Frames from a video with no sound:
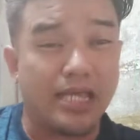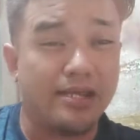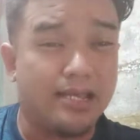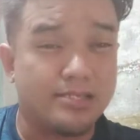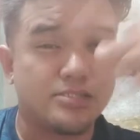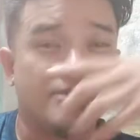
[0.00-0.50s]
tayo
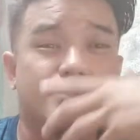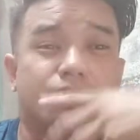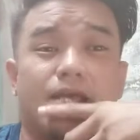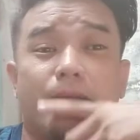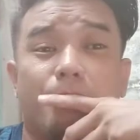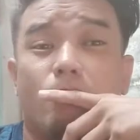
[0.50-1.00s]
last year
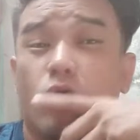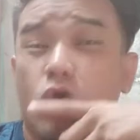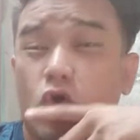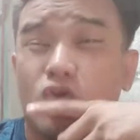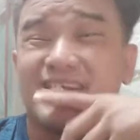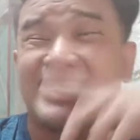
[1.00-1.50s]
ng
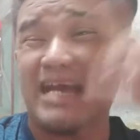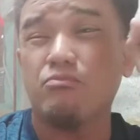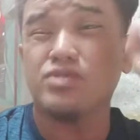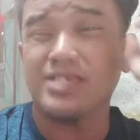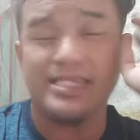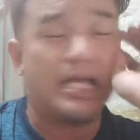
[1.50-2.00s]
mock na
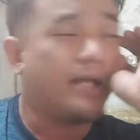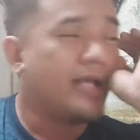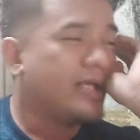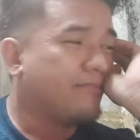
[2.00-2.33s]
busina.